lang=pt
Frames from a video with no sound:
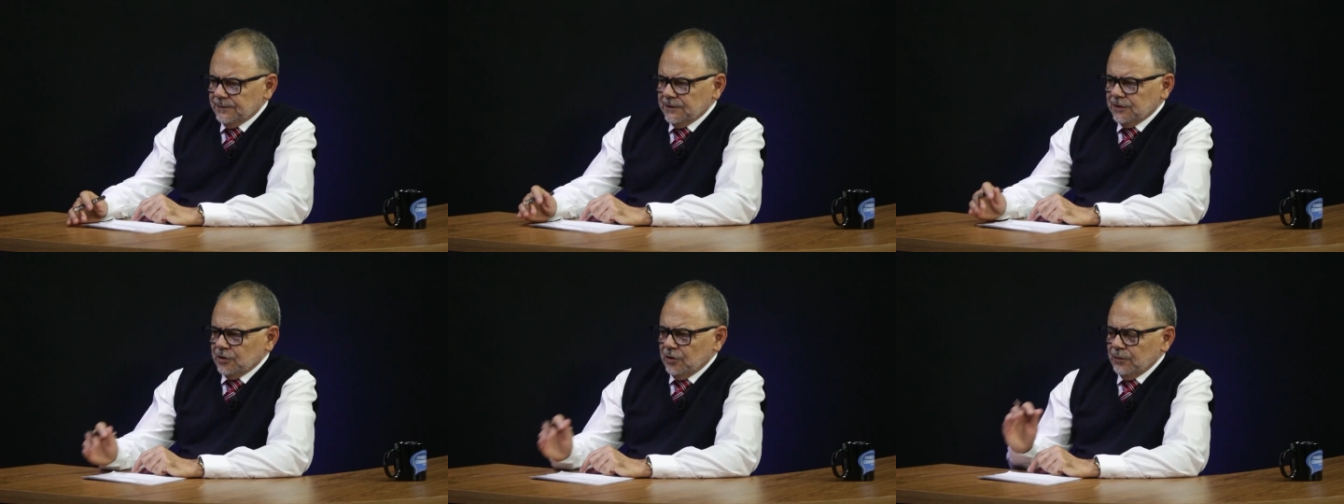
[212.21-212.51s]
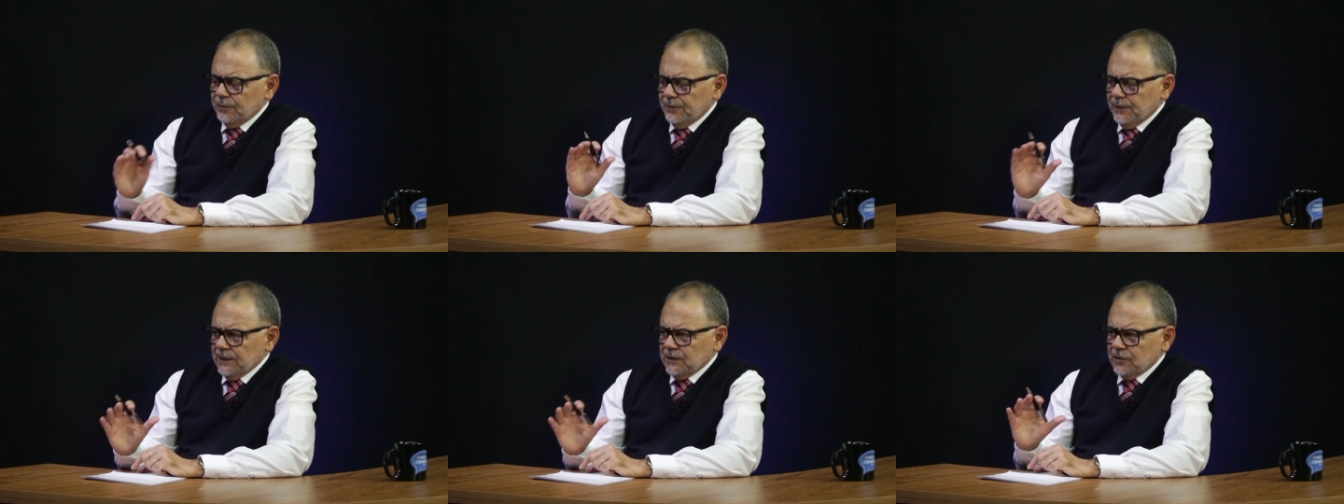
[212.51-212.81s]
e, deixa
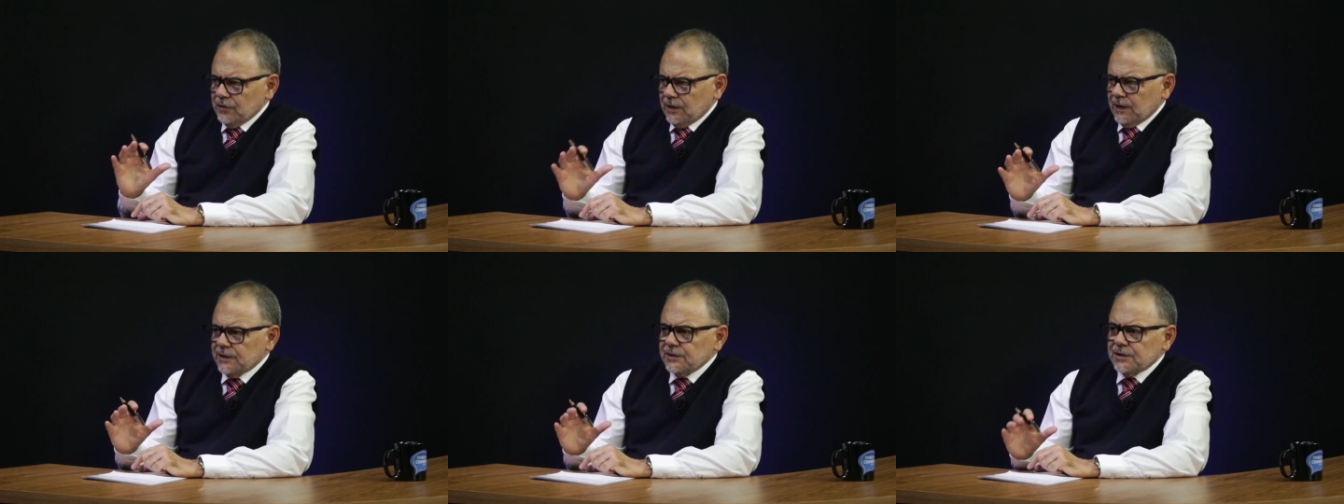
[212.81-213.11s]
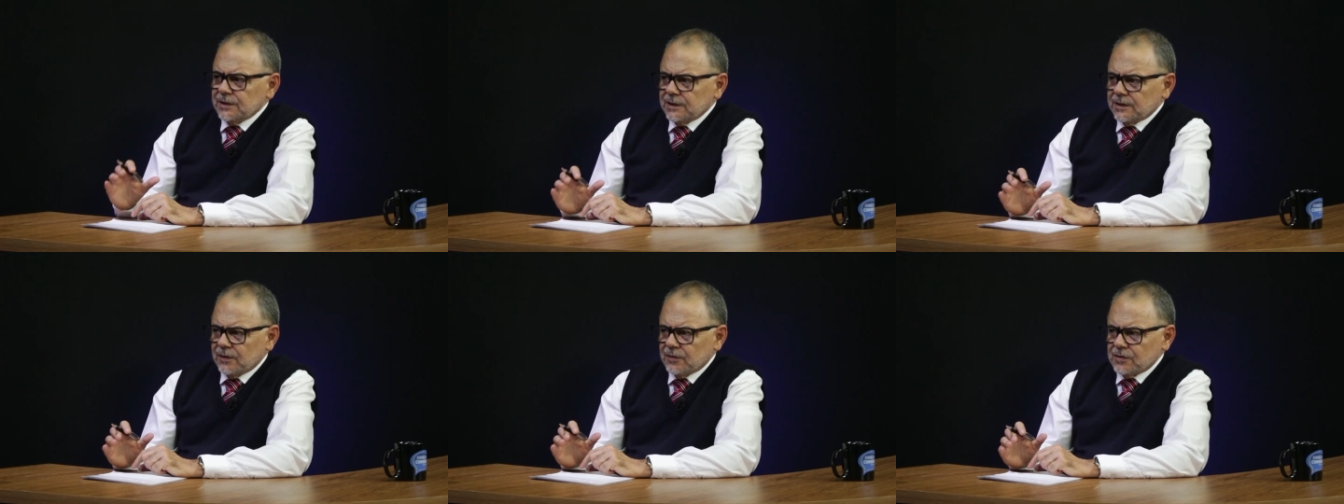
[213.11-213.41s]
eu ver se eu
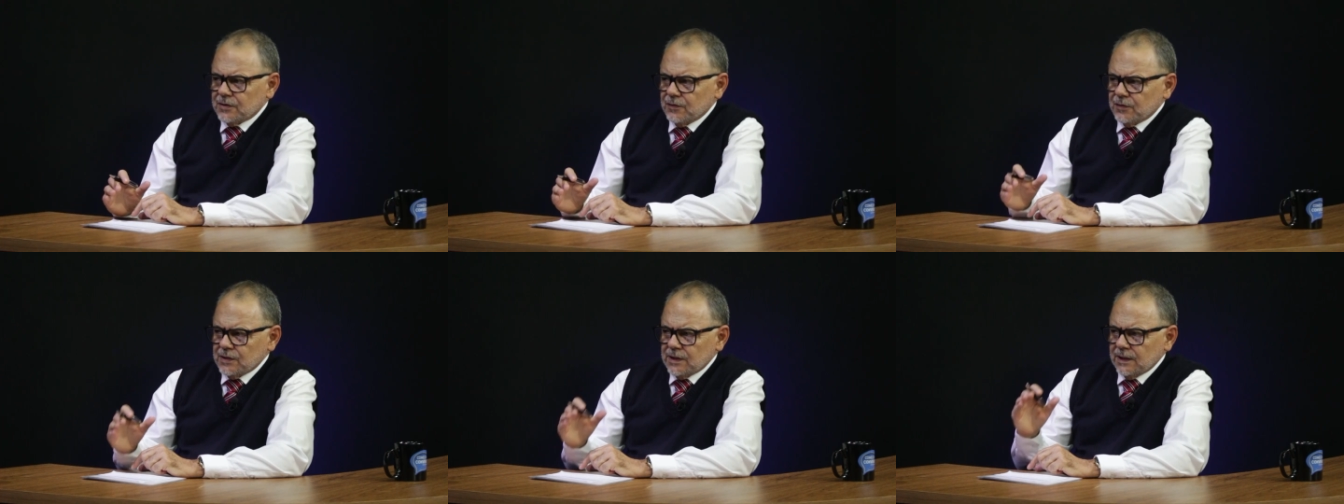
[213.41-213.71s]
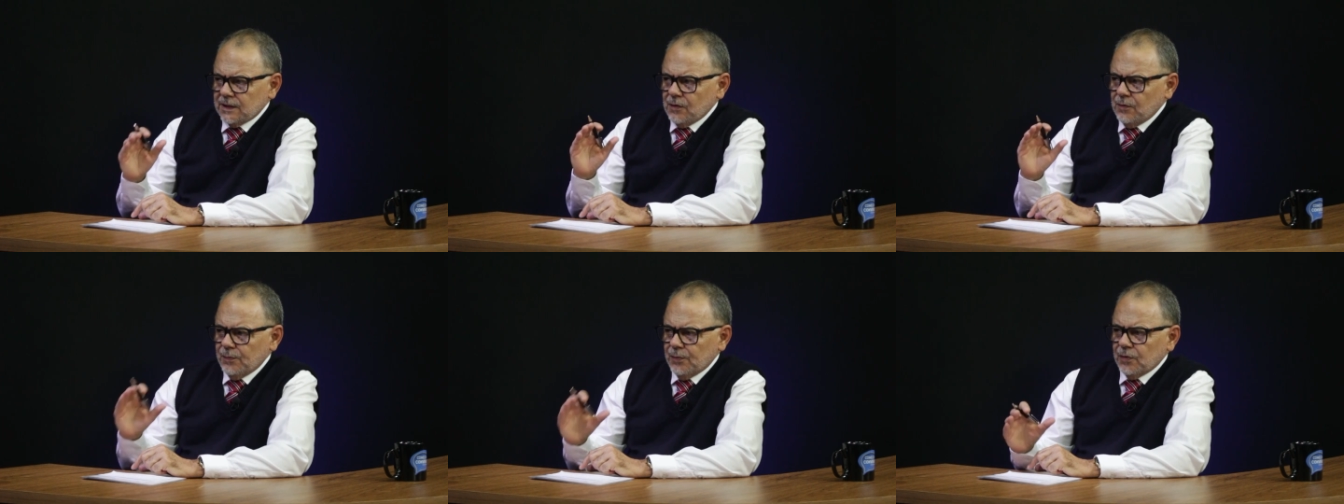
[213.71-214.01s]
entendi então. Se
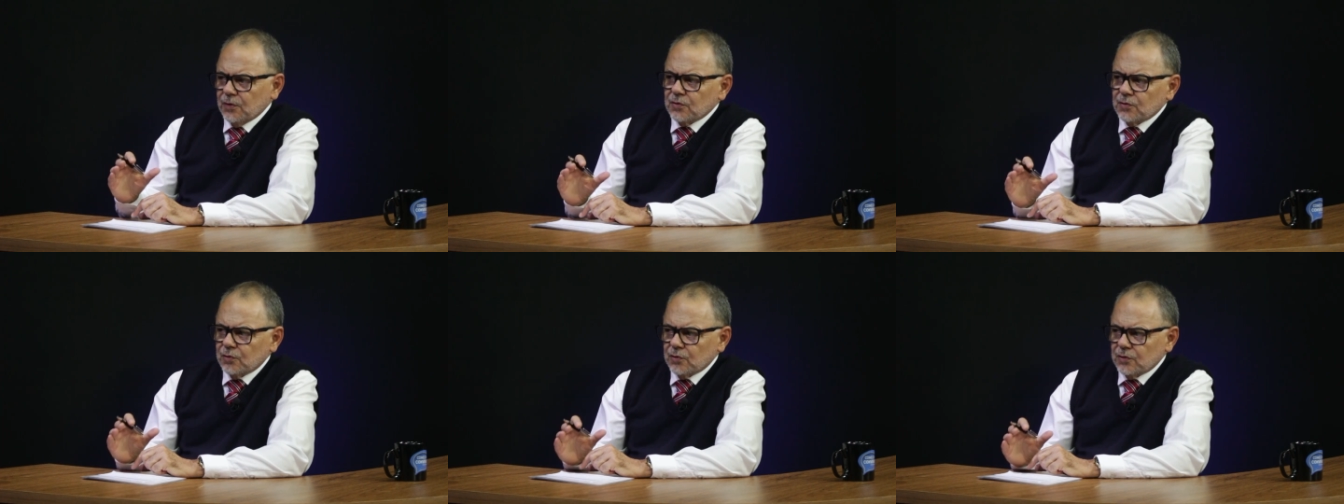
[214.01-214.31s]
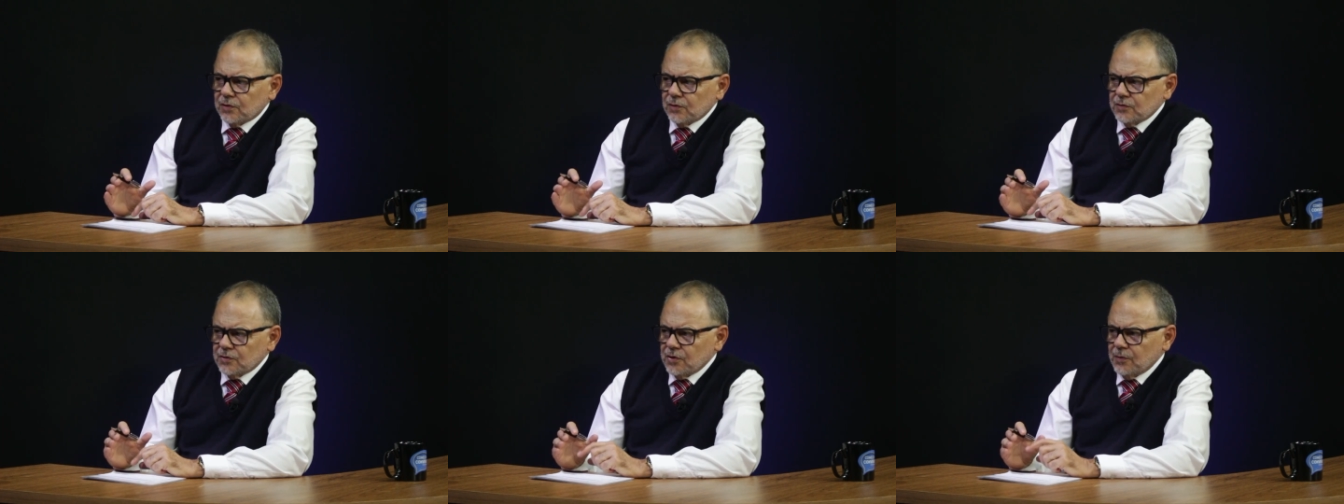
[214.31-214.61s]
você tem um
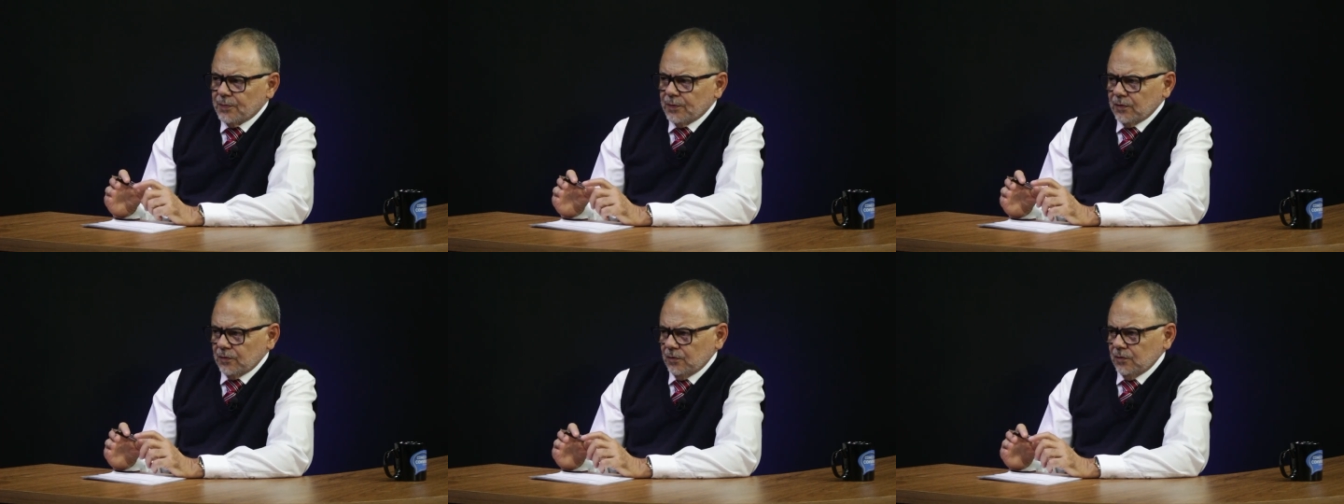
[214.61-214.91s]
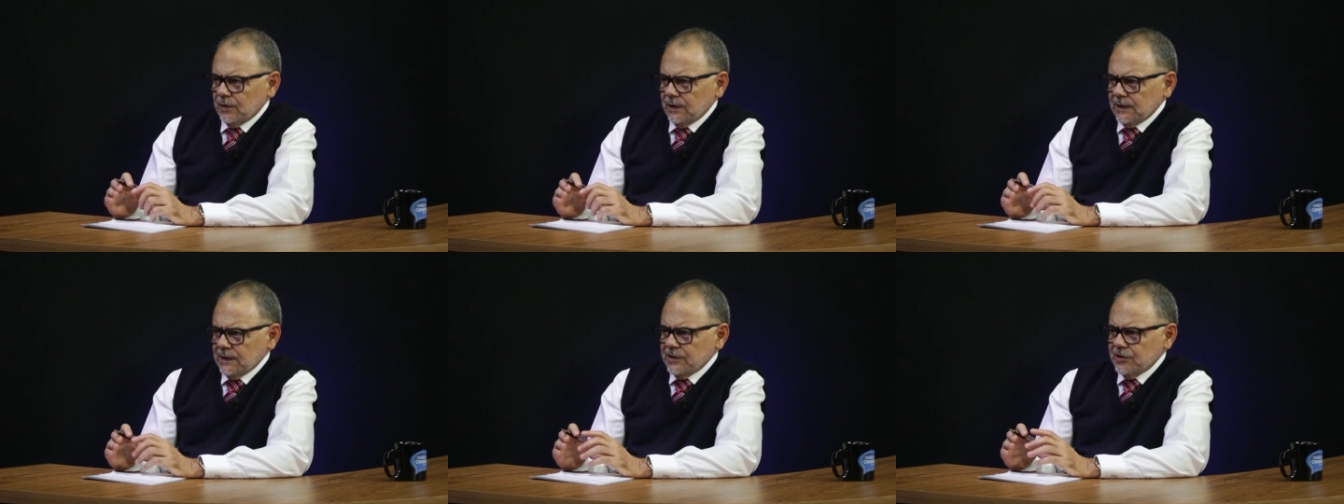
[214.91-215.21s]
produto e o seu
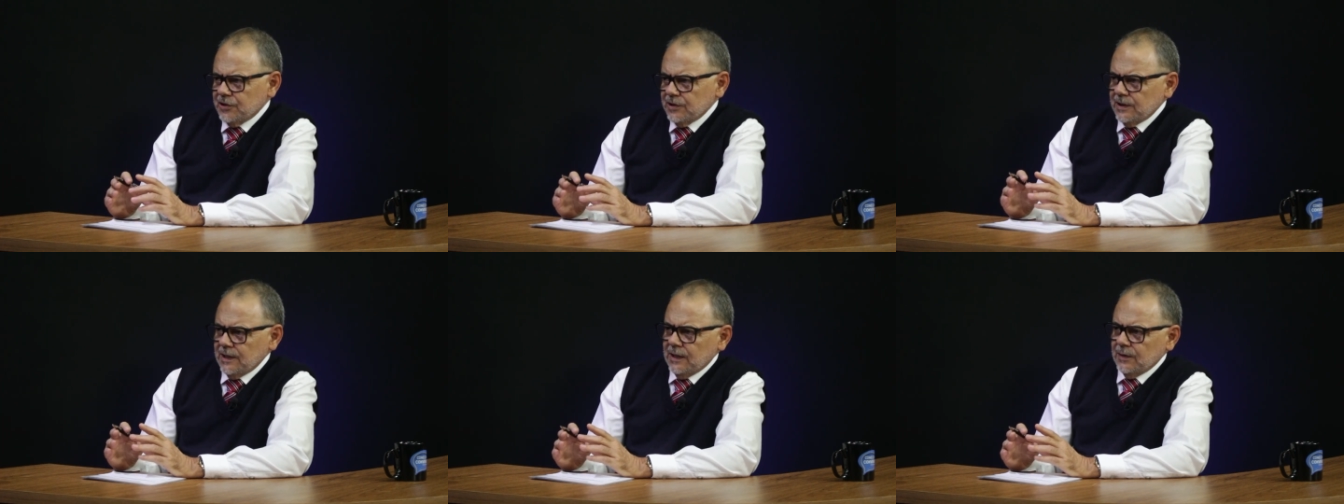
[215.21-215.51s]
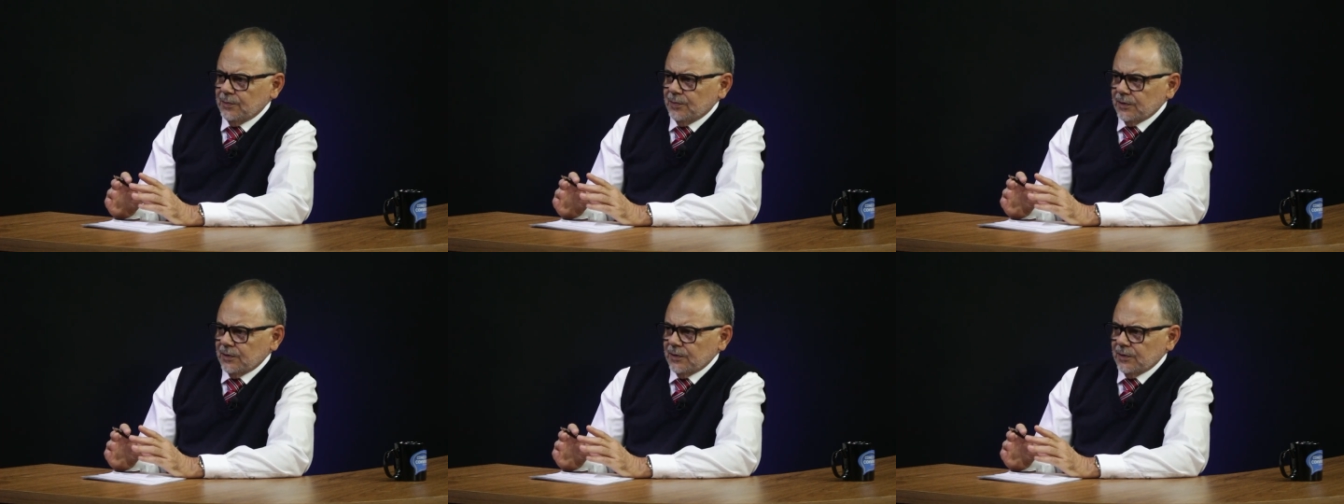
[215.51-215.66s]
produto é destinado,